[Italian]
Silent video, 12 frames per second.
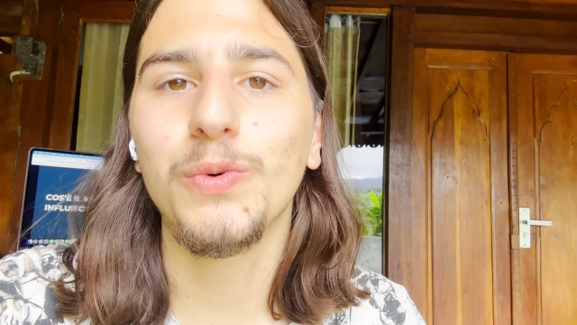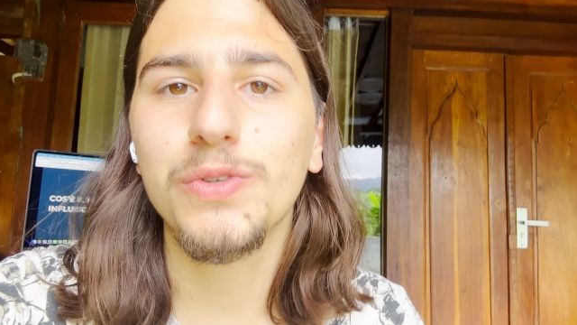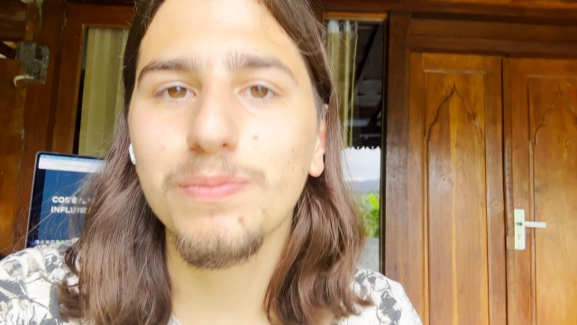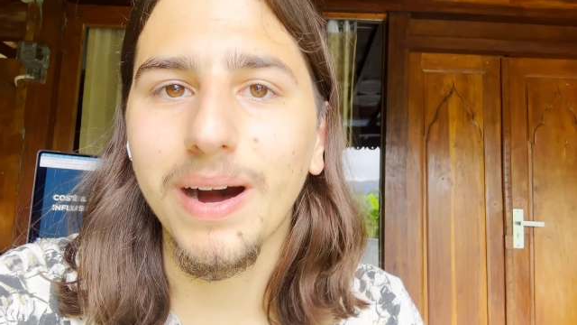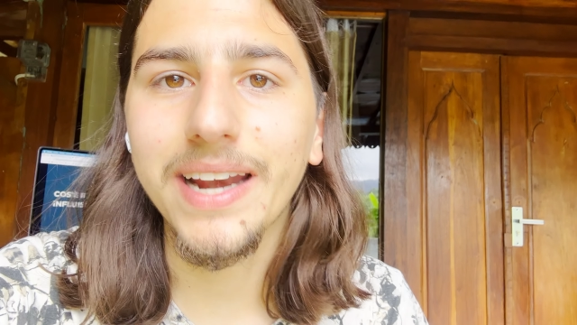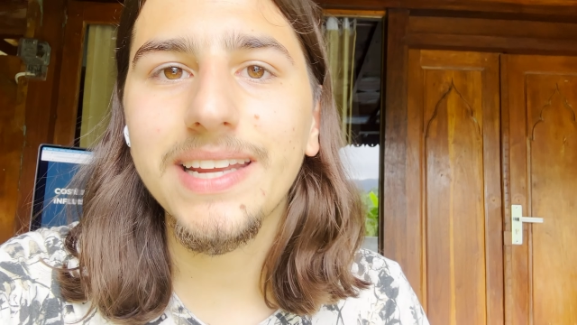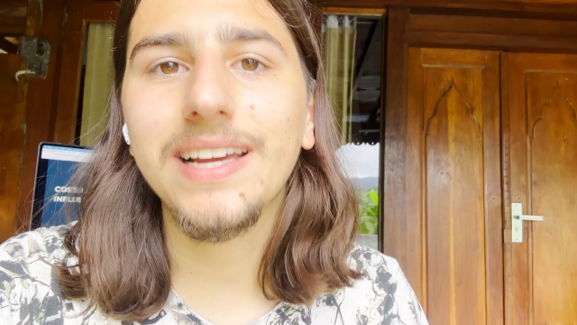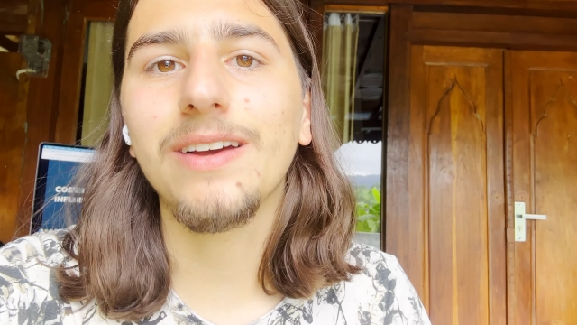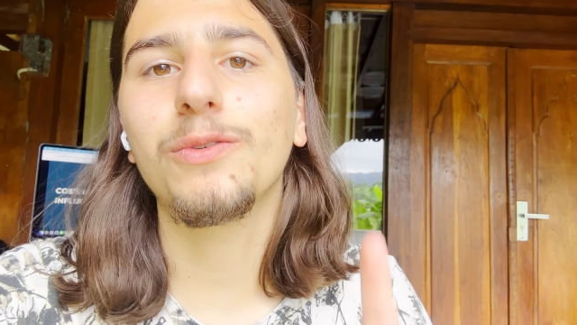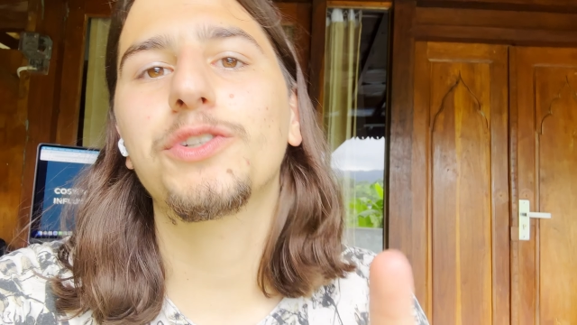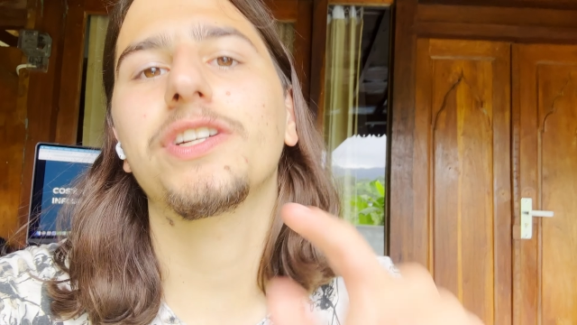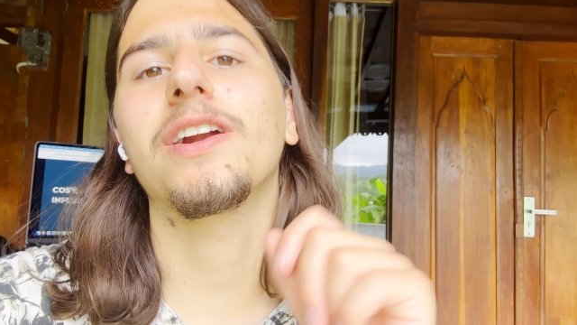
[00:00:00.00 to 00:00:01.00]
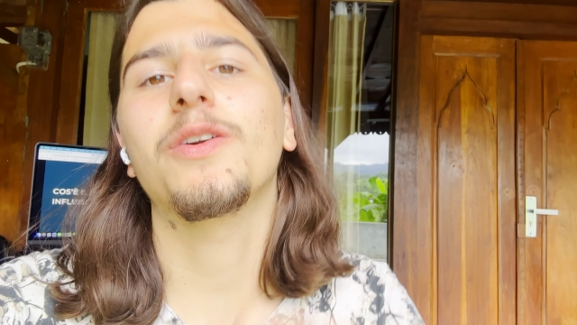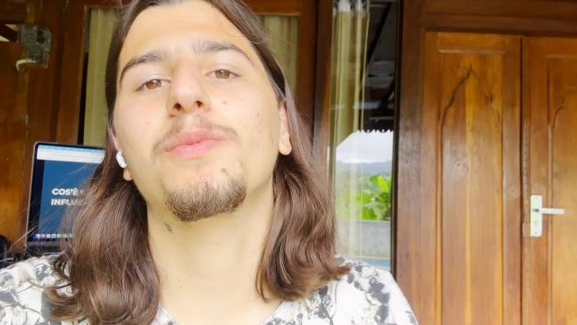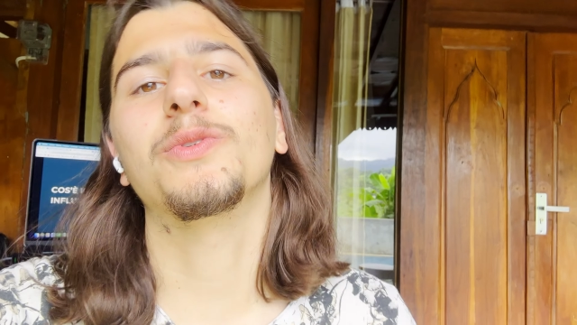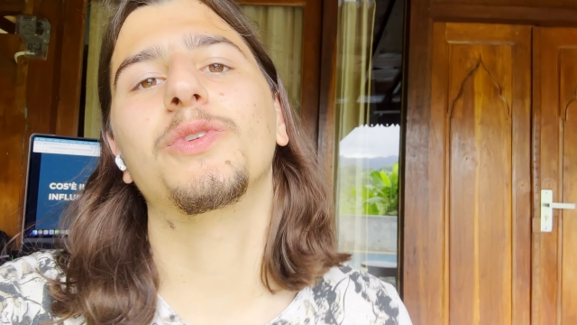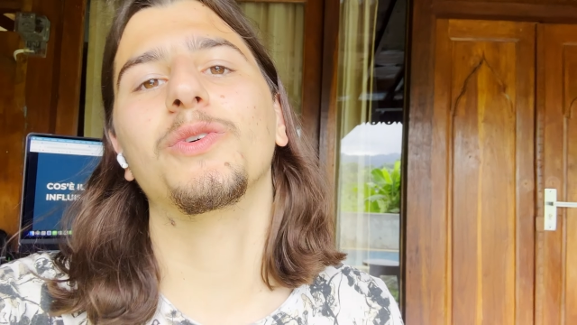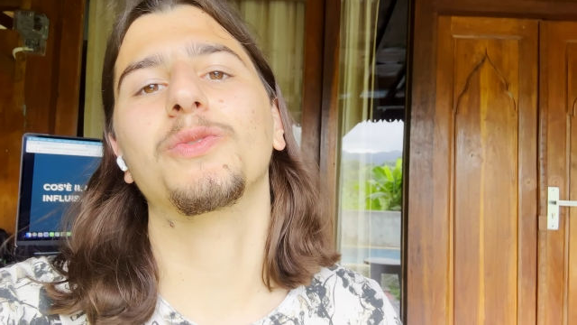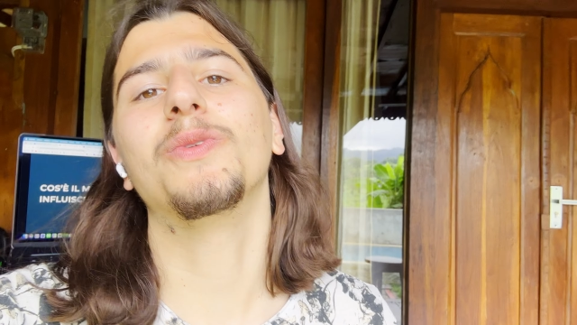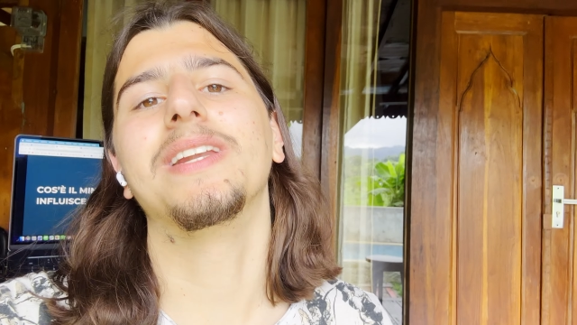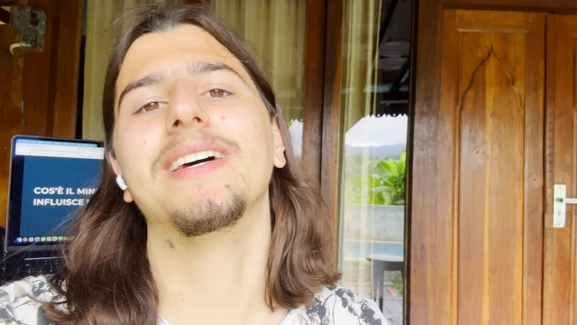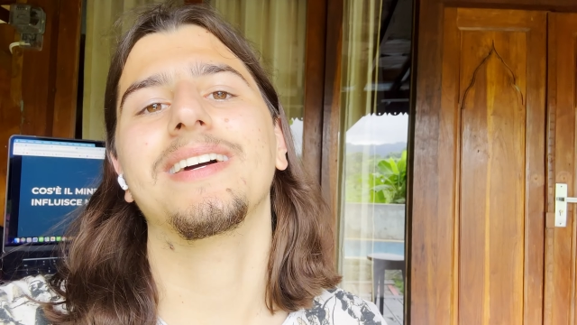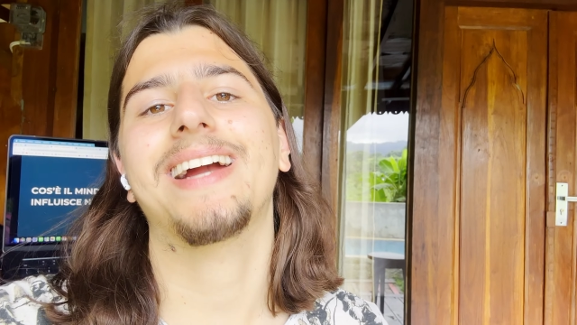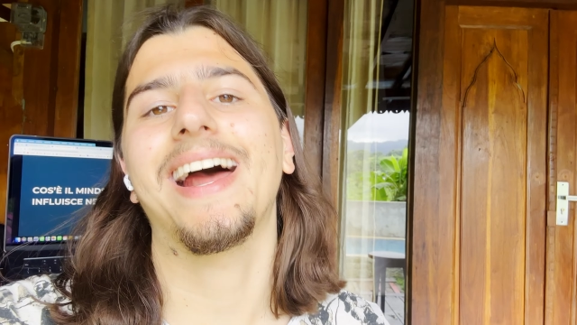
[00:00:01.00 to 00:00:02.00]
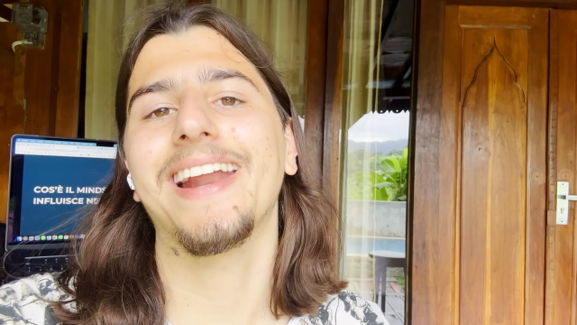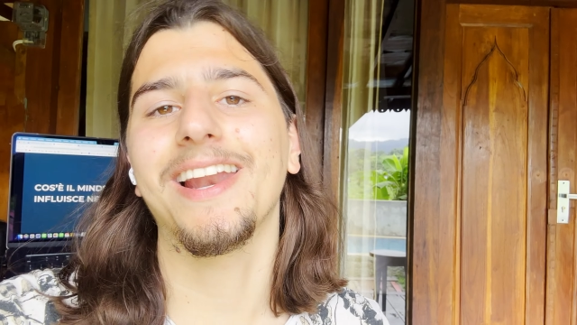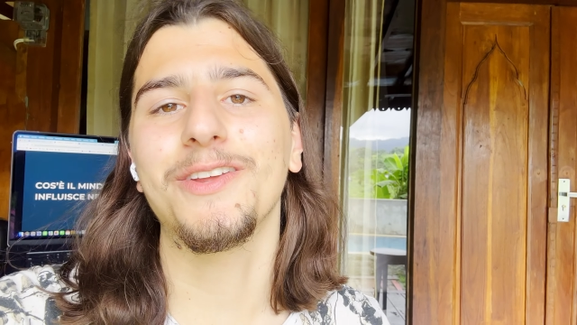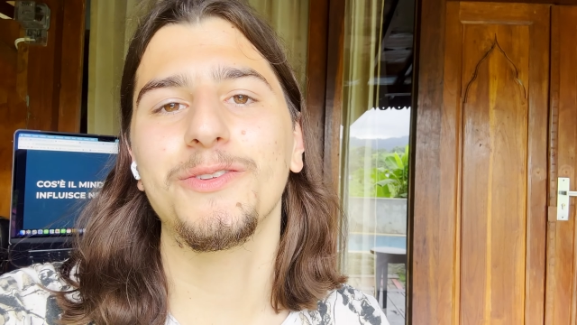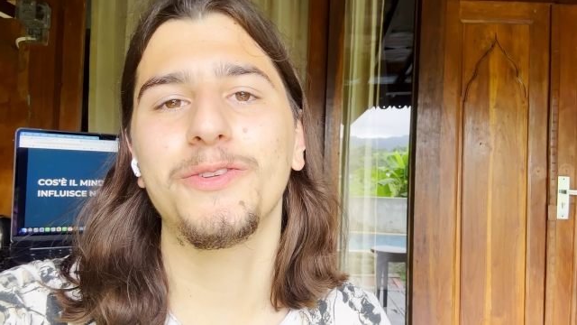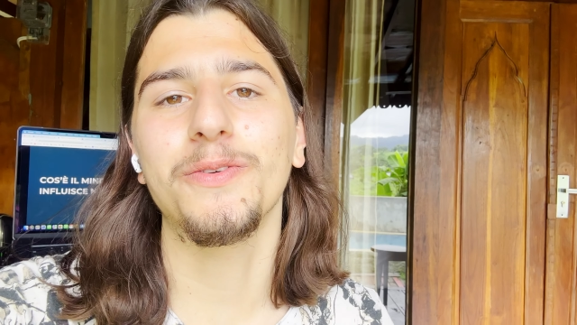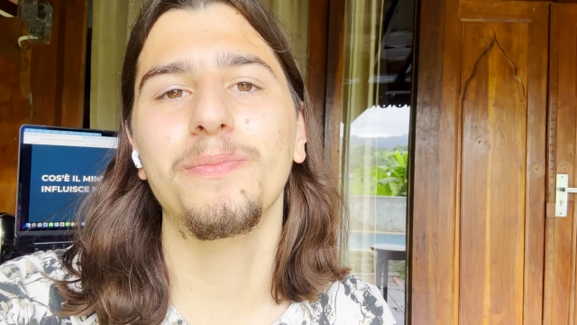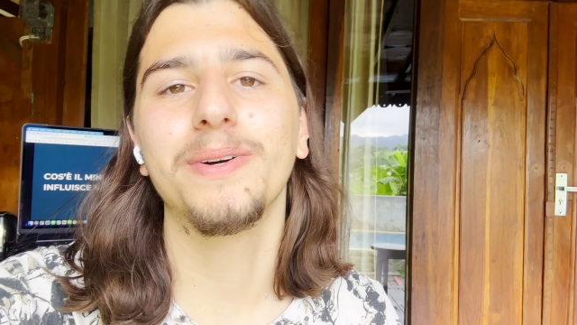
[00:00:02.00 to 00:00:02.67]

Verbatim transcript: su Bali che usciranno appunto sul canale YouTube.